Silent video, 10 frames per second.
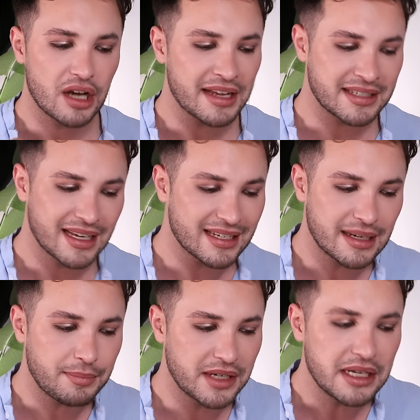es, es
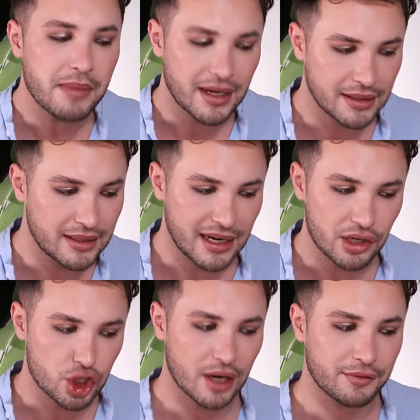gibt niemanden, der
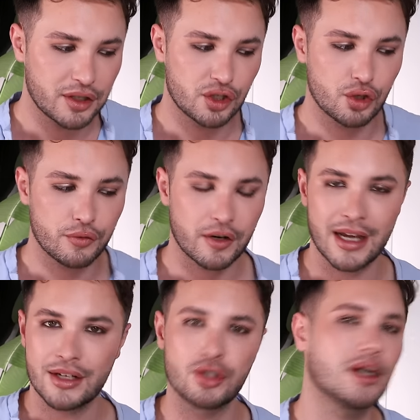es schafft, diese Düfte
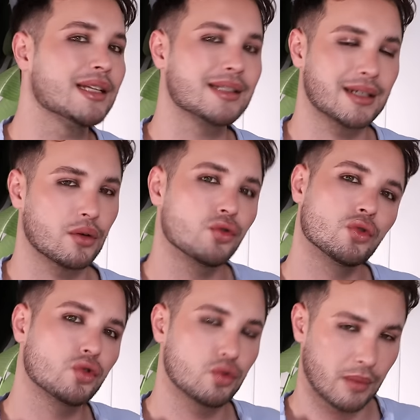eins zu eins
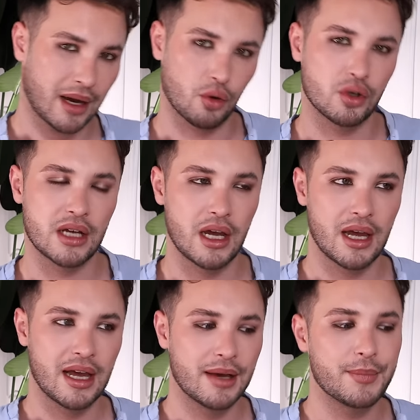genauso zu machen. Und
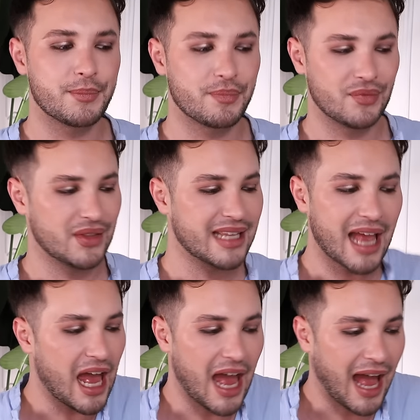
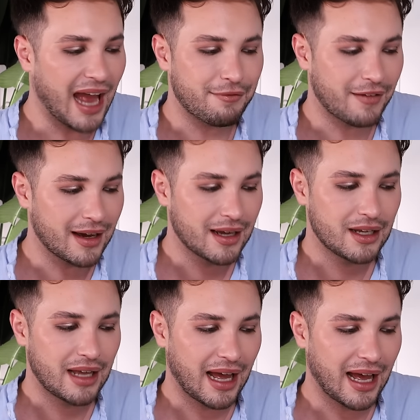einfach,
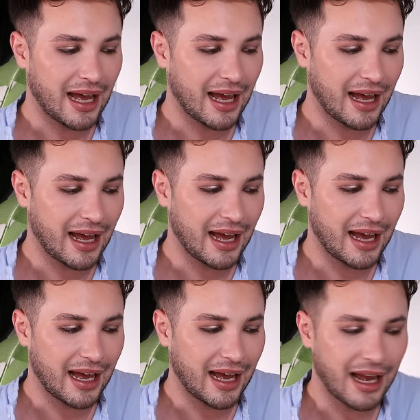
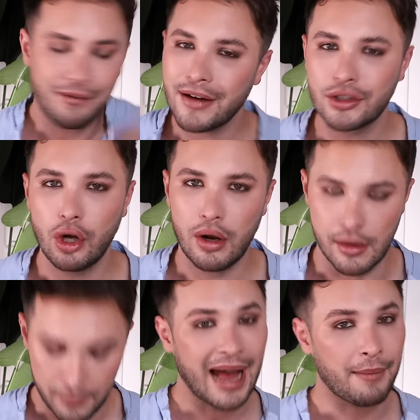einfach
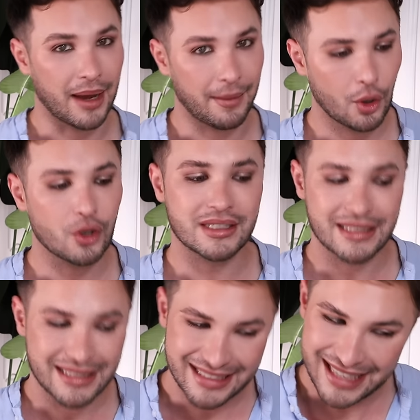toll. Aber, und
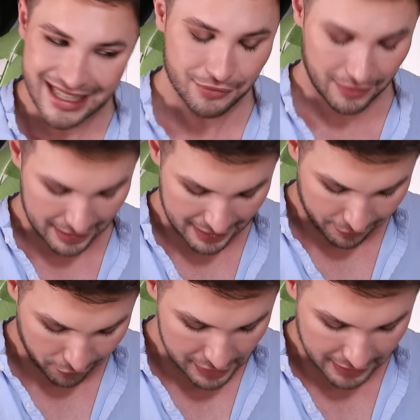das war der
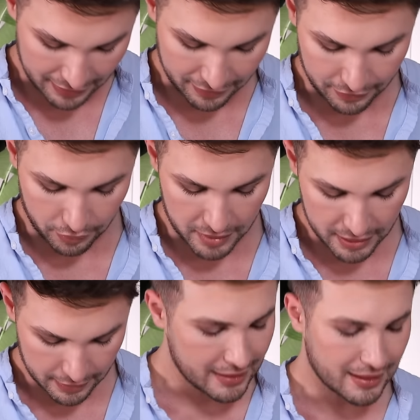Volltreffer für
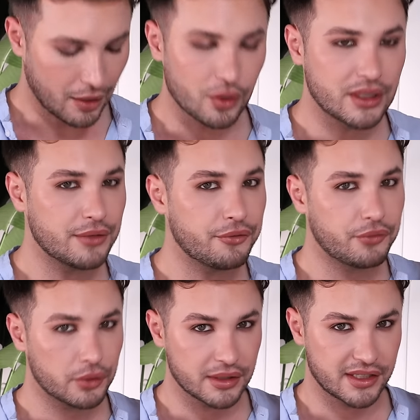mich, ist auch die
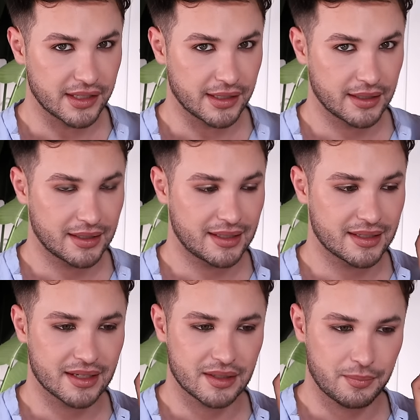40,
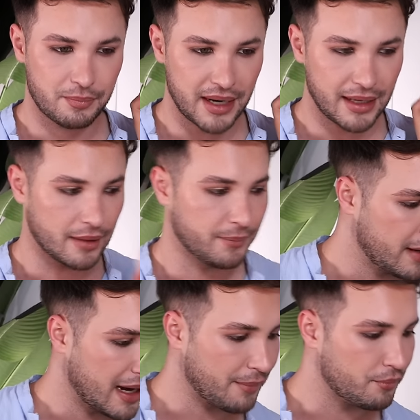dieses Pinke.
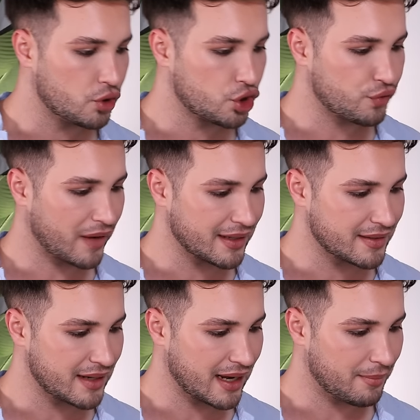Wir haben
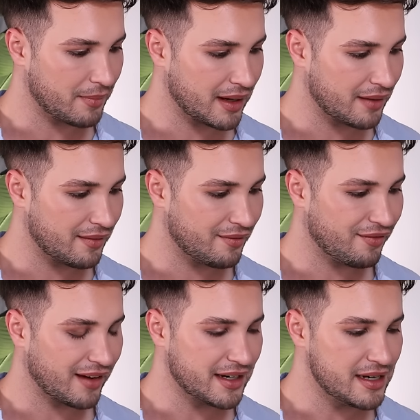schwarzen Amber,
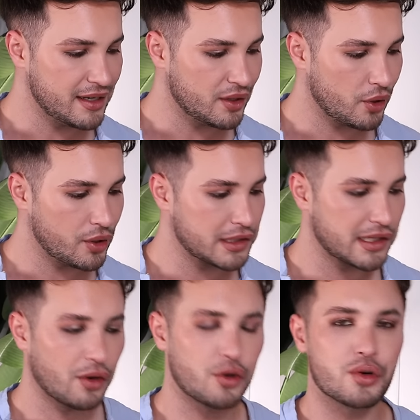
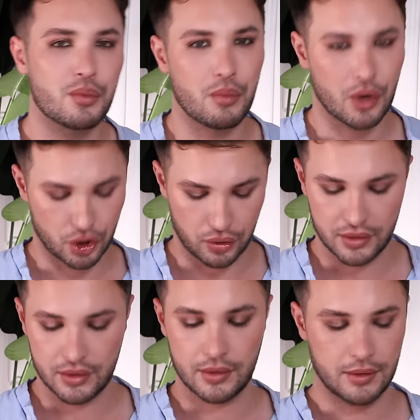Vanillehölzer und
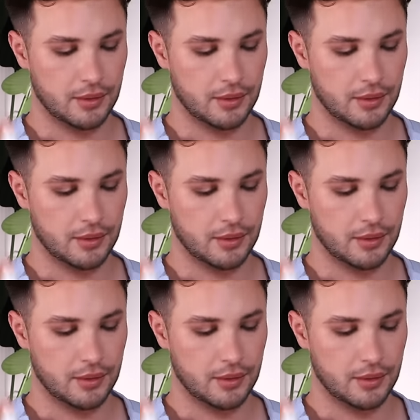Moschus.